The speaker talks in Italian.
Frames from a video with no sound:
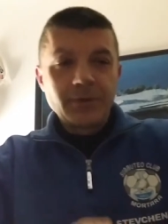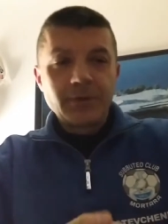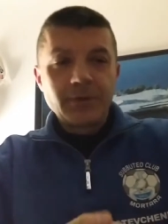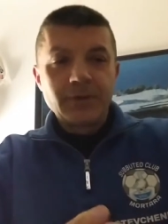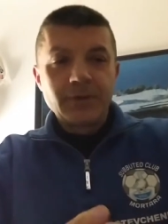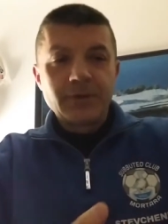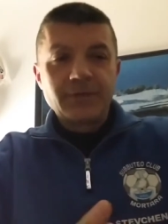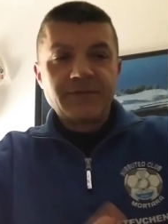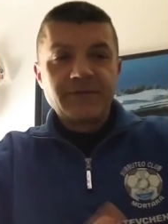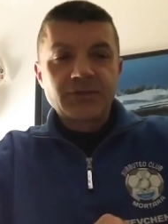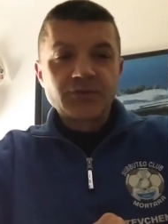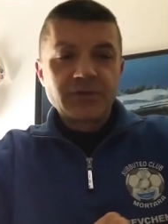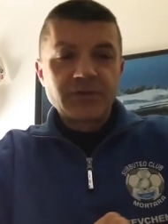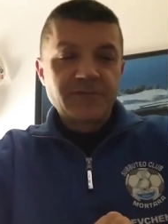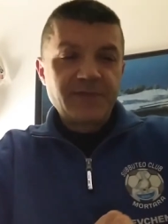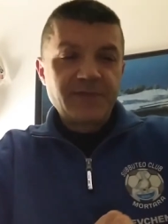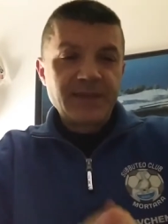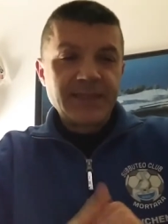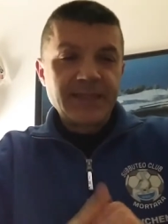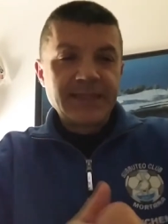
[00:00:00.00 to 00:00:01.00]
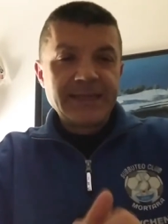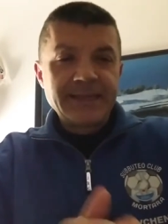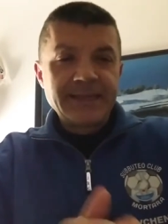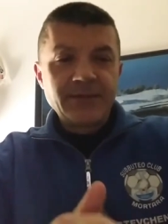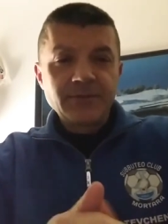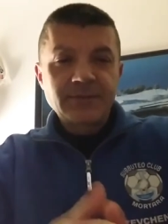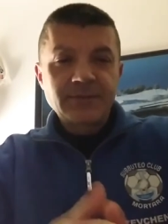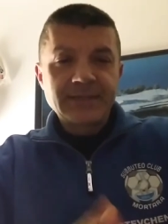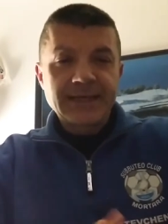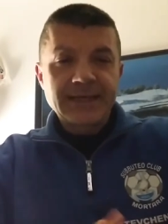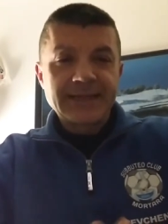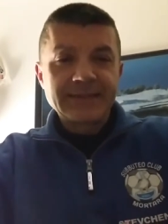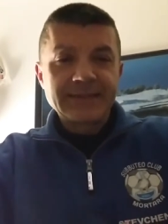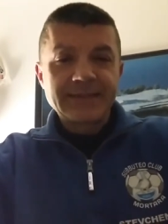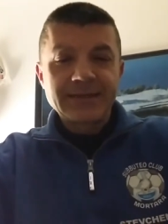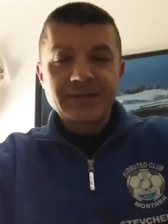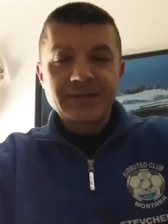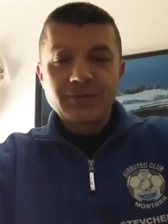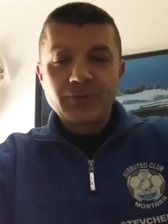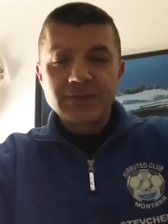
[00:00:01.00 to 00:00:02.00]
eh, verso la fine degli anni
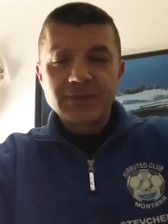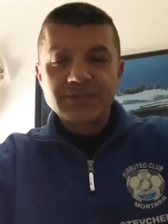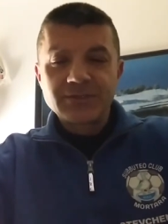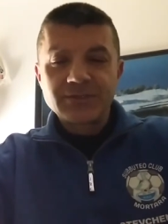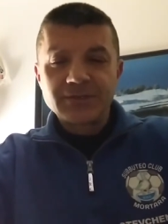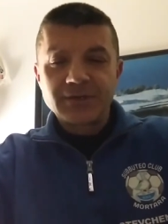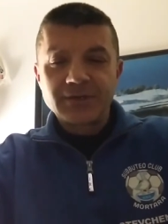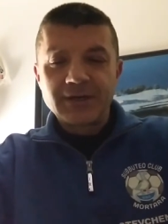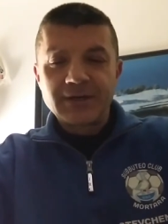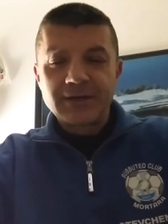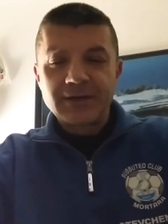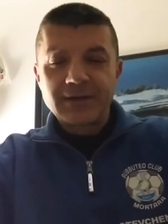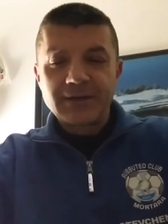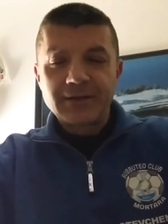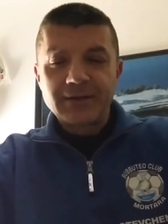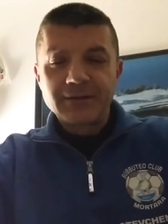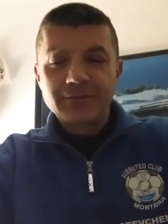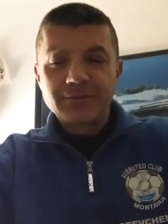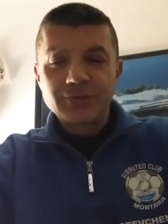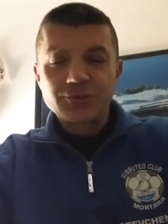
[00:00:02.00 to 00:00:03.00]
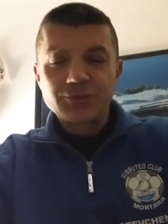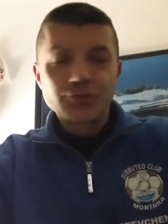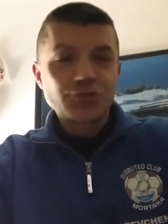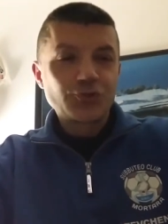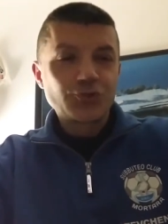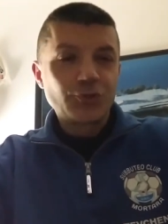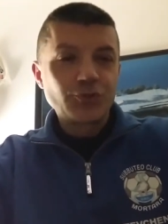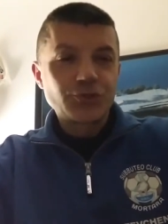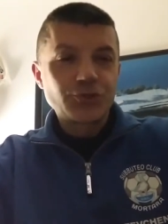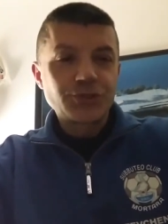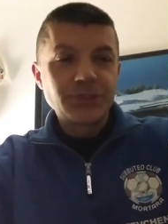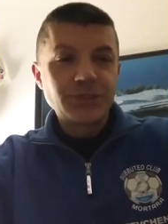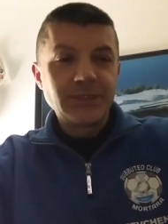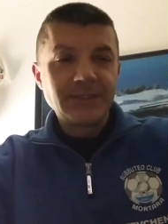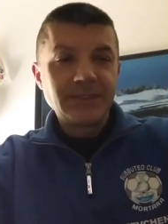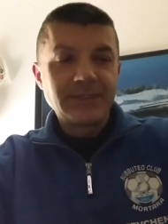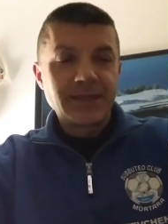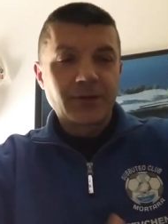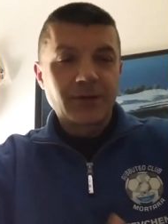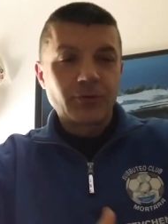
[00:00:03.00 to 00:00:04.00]
80 questo, uh, questo sogno si
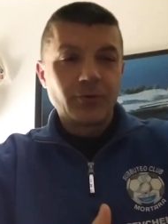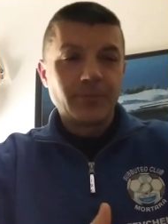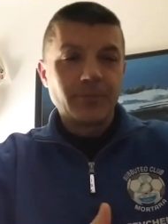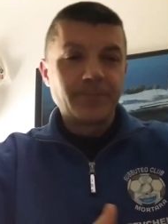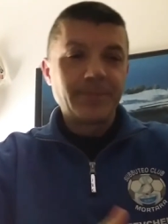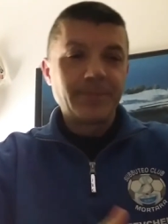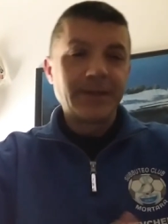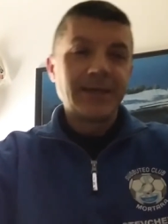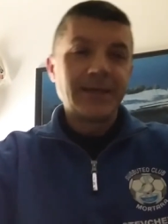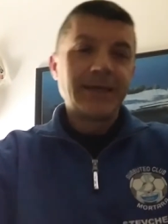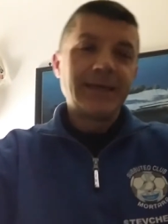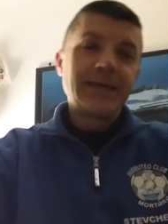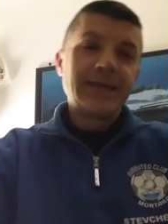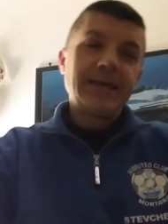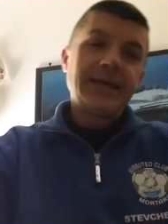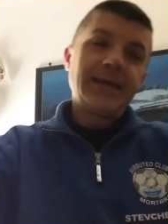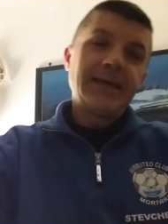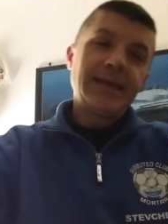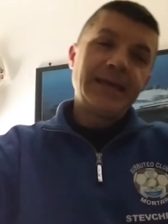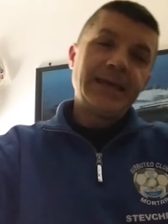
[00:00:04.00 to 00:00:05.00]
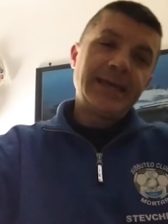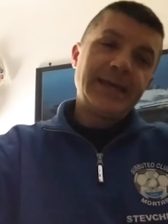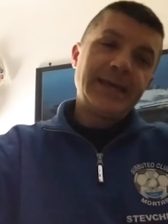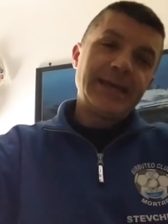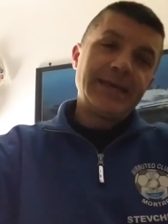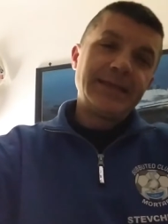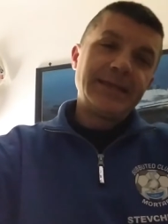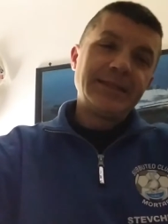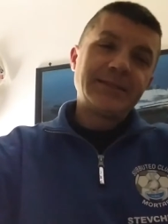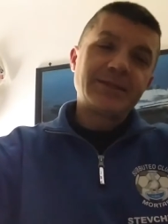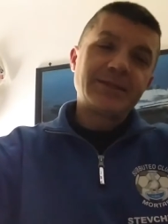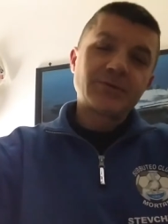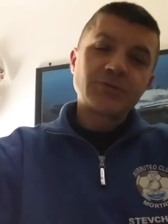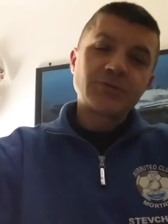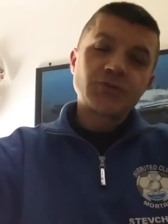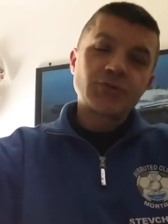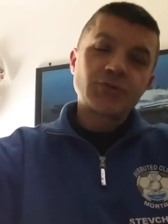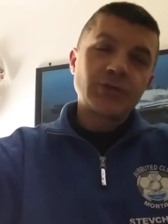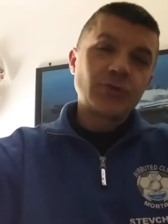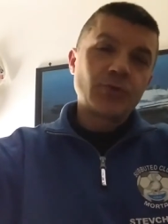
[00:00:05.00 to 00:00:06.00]
interrompe e
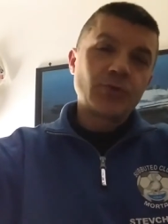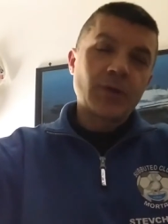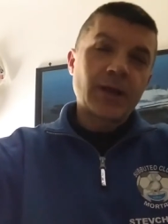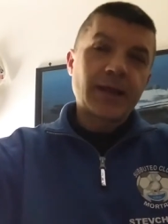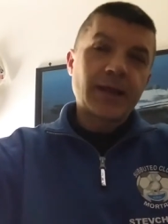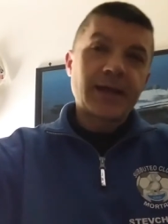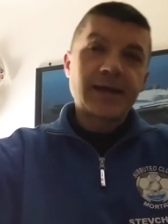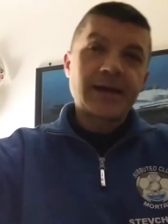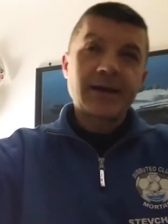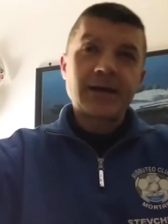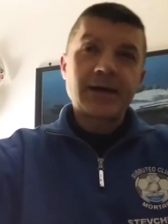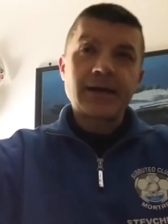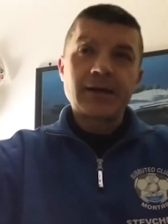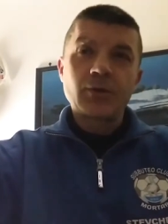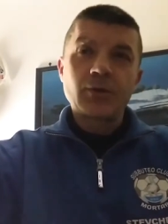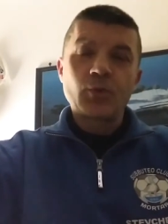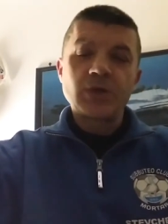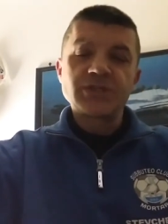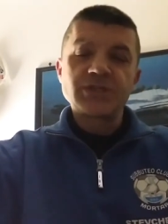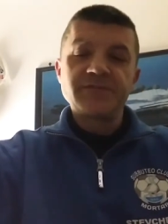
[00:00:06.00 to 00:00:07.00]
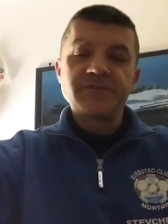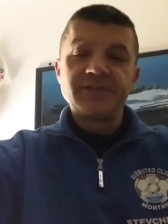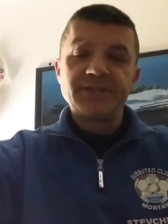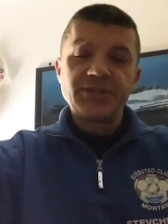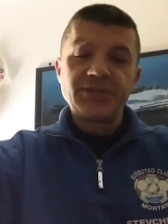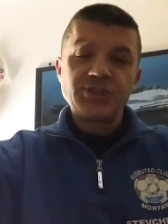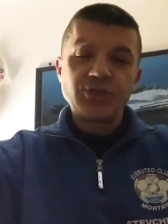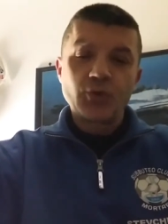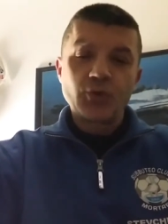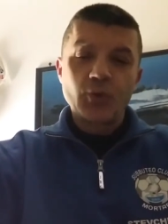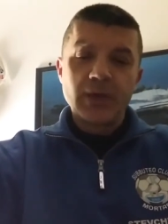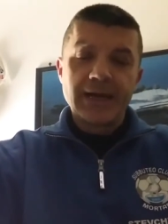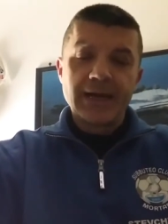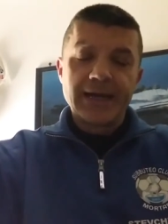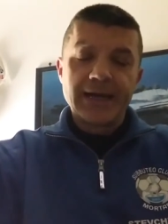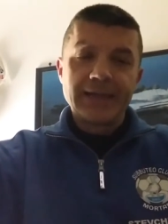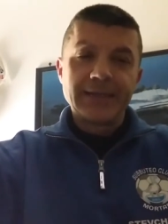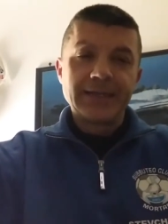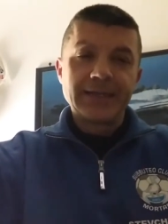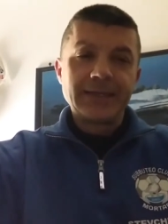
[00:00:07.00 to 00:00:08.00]
l'interruzione durerà quasi 25
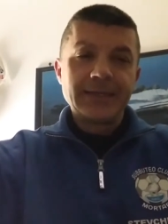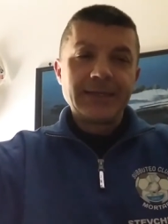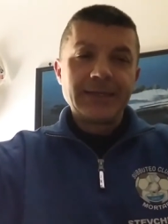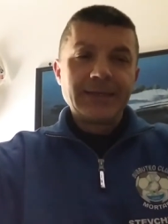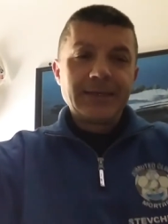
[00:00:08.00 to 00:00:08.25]
anni.